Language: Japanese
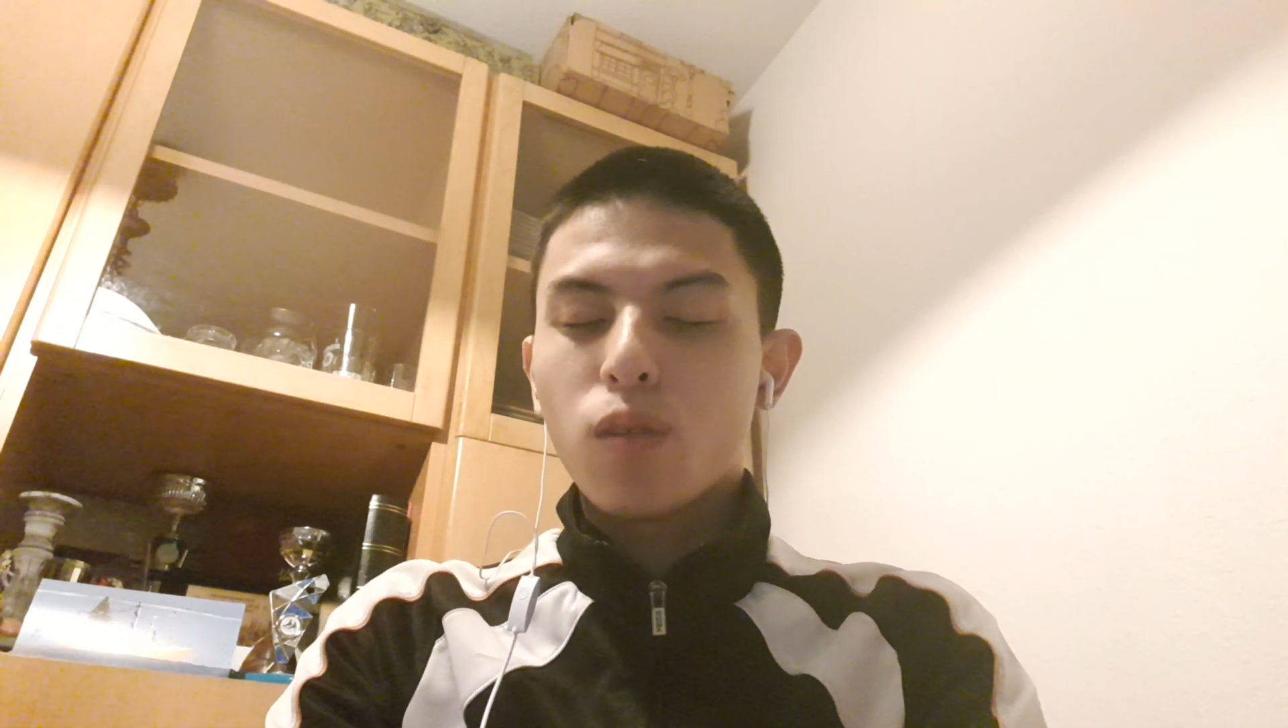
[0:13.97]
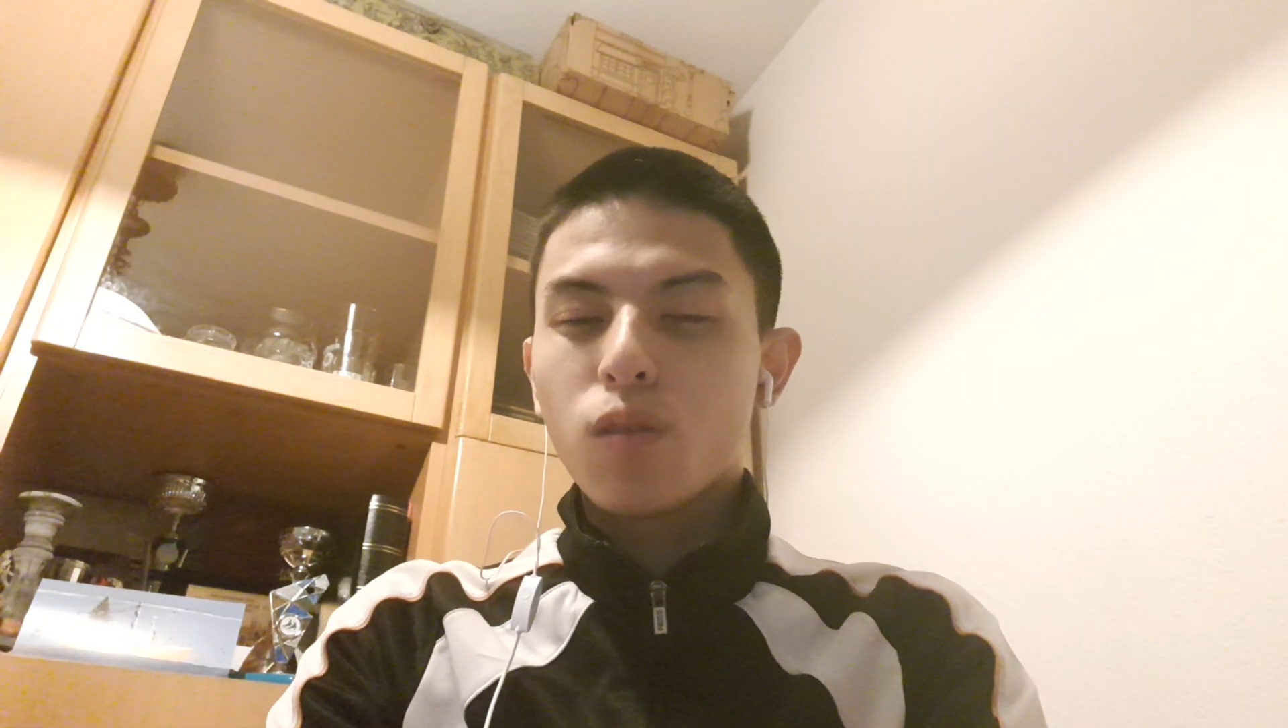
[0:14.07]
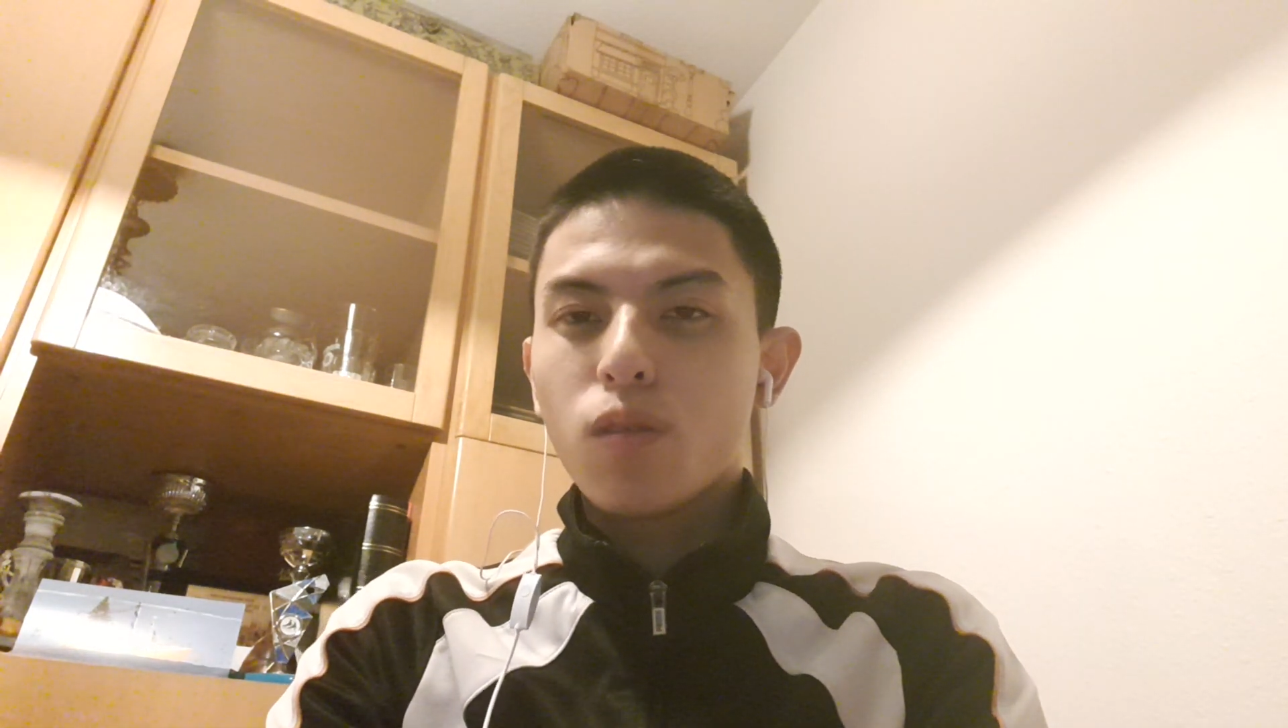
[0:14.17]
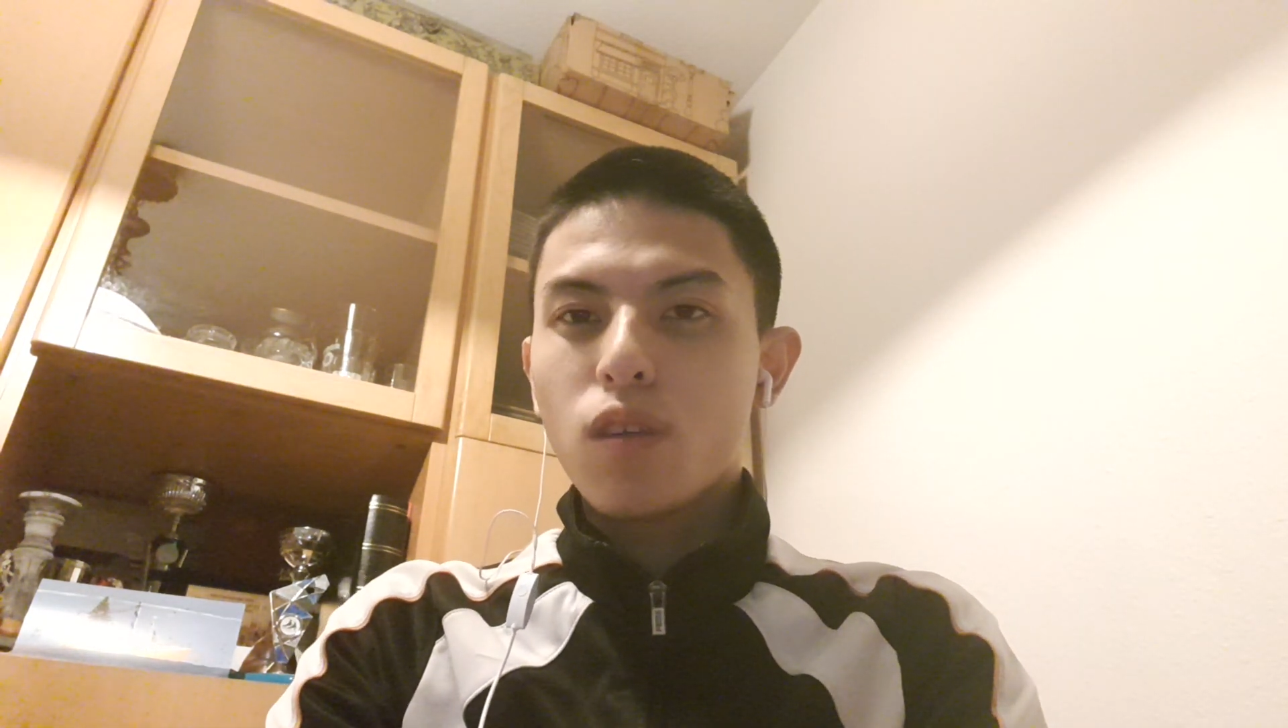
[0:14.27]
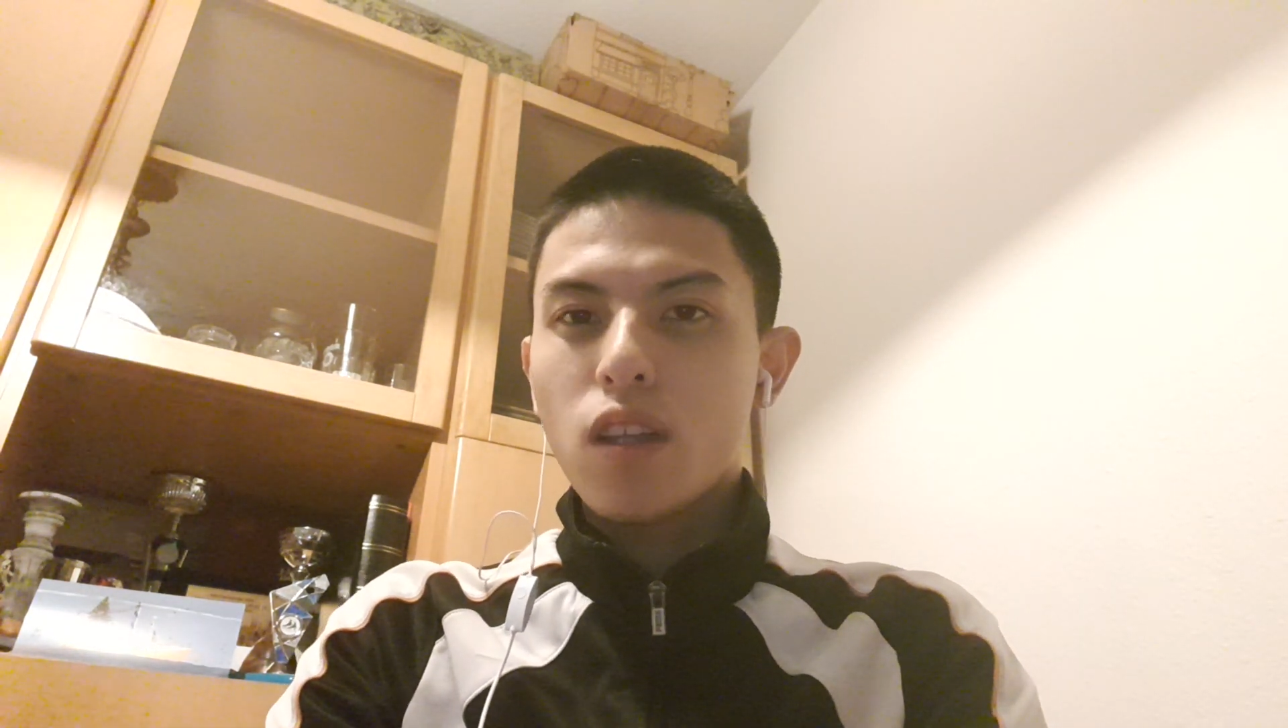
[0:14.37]

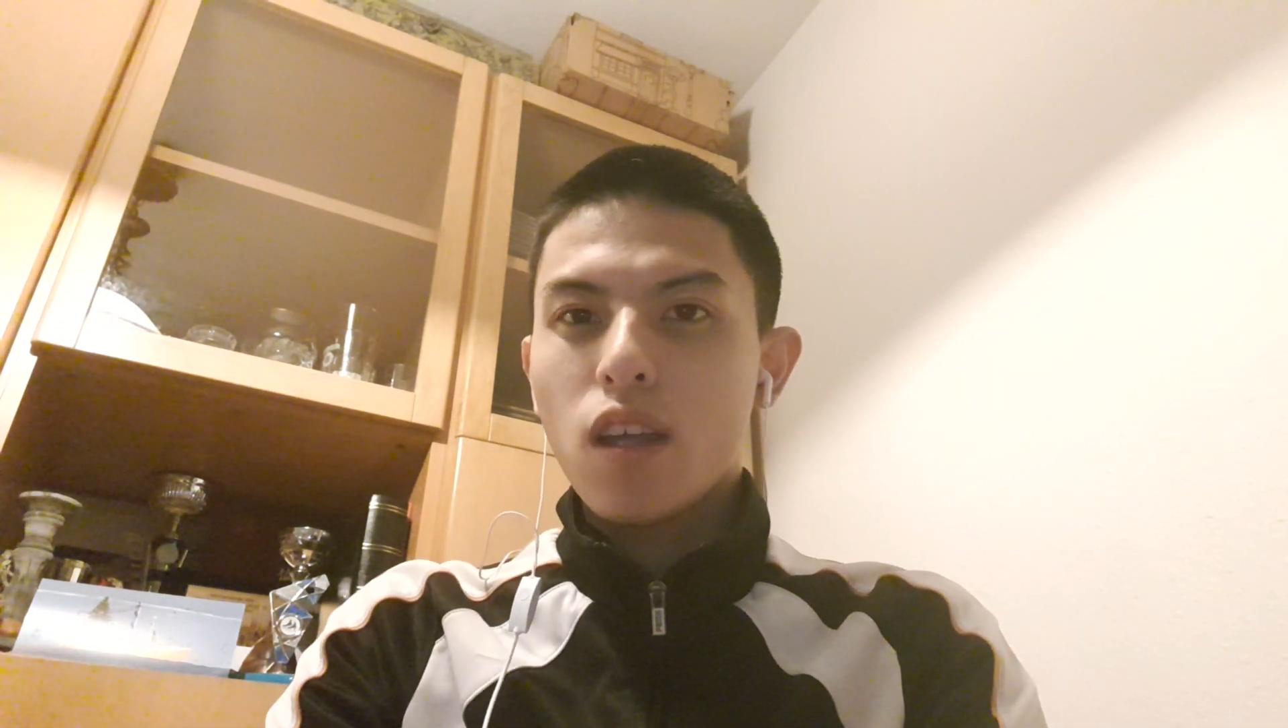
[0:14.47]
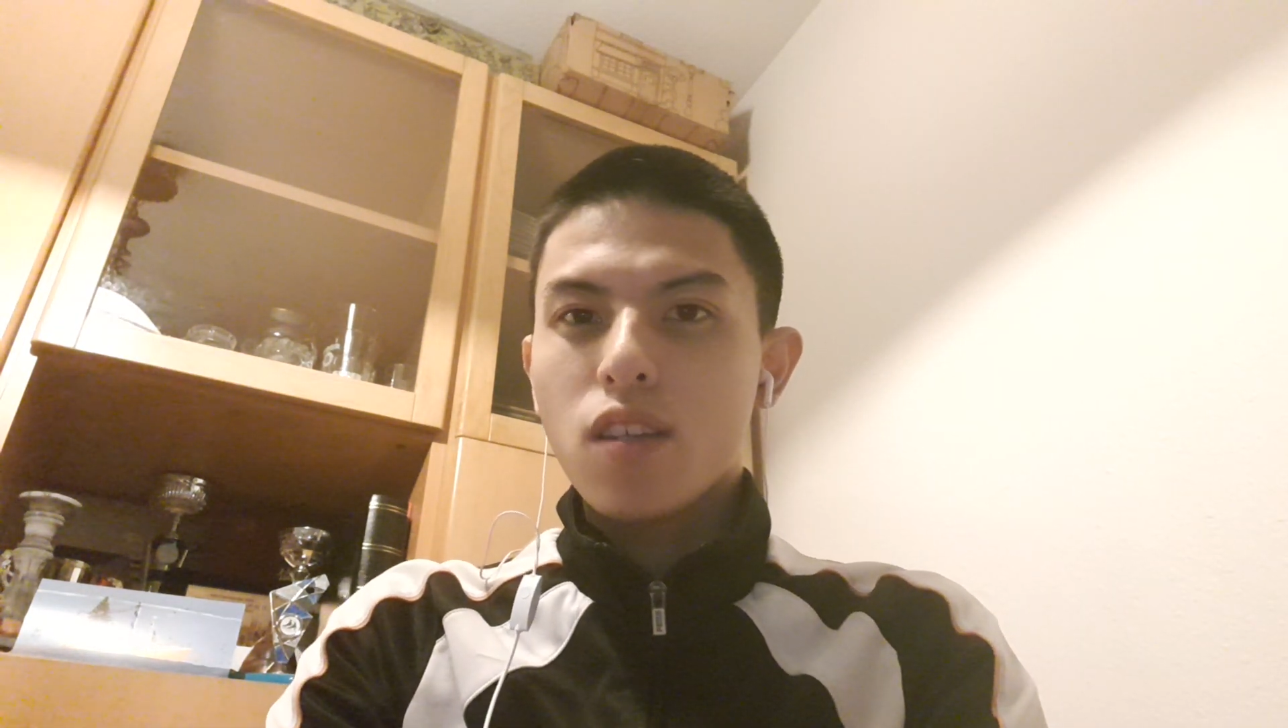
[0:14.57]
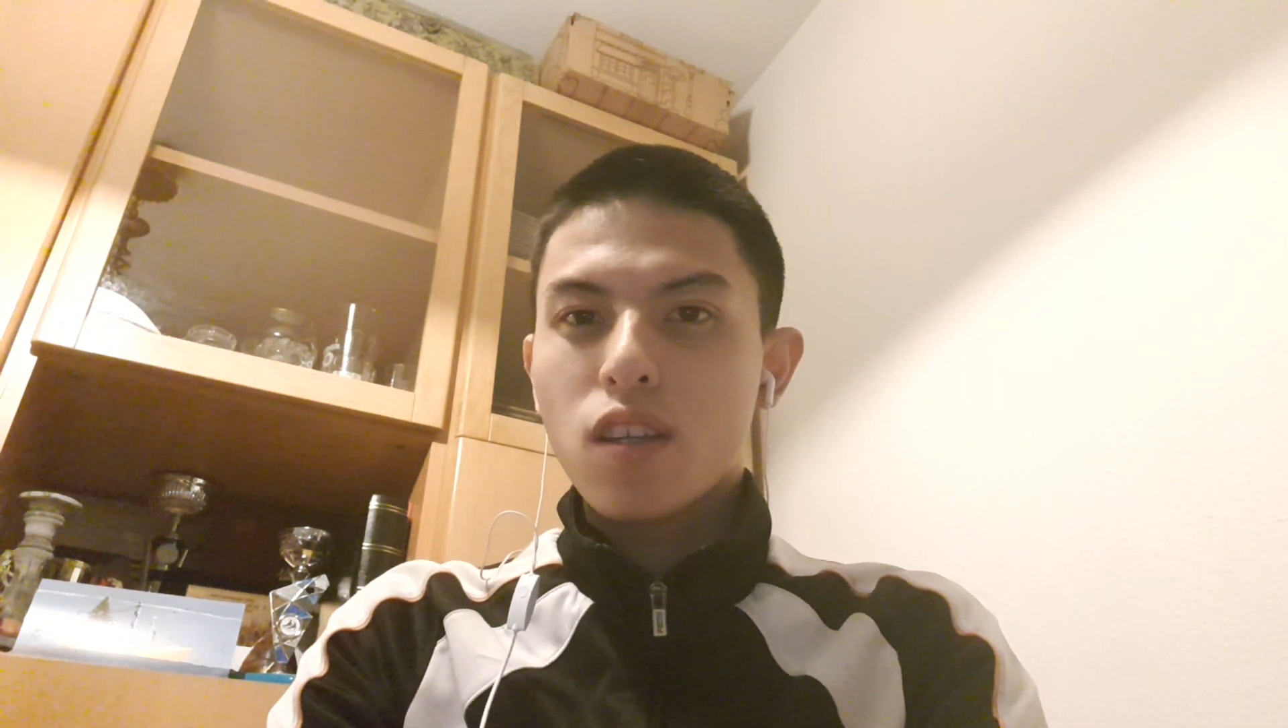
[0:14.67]
本当にね